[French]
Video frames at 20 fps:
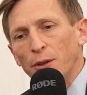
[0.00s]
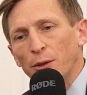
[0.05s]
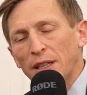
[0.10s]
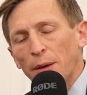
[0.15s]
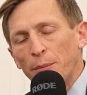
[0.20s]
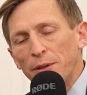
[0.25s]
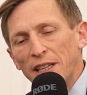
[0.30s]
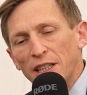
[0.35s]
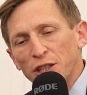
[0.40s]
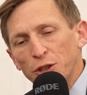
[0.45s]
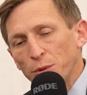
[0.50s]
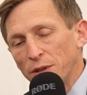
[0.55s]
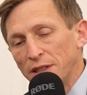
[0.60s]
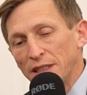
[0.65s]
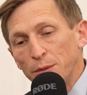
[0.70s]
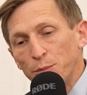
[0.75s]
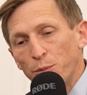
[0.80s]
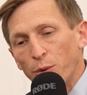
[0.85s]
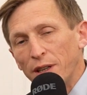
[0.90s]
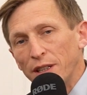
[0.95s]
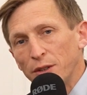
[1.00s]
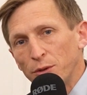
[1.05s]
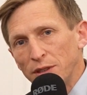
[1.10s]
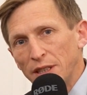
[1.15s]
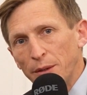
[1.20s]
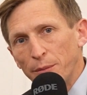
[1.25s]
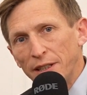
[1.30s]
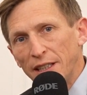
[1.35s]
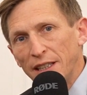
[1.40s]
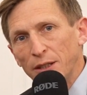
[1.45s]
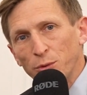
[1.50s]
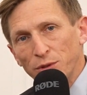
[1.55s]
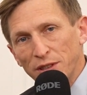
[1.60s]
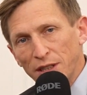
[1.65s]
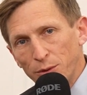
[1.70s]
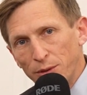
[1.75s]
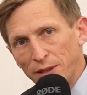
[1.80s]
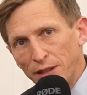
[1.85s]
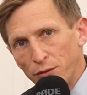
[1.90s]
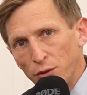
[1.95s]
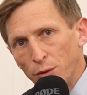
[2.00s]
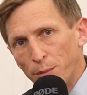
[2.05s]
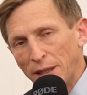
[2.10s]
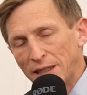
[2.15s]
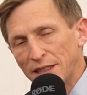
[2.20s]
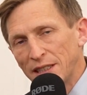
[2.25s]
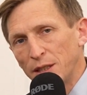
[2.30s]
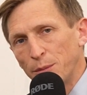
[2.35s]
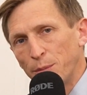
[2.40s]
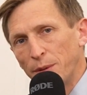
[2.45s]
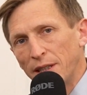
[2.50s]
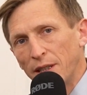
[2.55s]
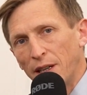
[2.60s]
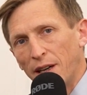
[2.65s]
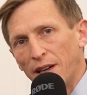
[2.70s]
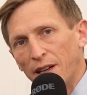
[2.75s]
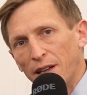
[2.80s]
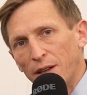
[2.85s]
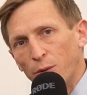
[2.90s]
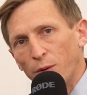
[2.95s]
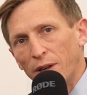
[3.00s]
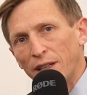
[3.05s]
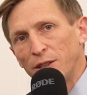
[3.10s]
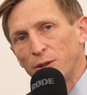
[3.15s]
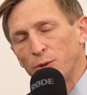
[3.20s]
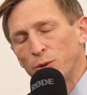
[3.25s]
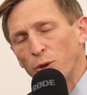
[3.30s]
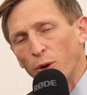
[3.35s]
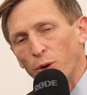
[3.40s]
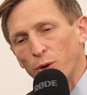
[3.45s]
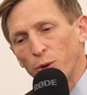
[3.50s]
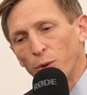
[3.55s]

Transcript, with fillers: Le cabinet a choisi pour la deuxième année consécutive de participer à, au Raid du Cœur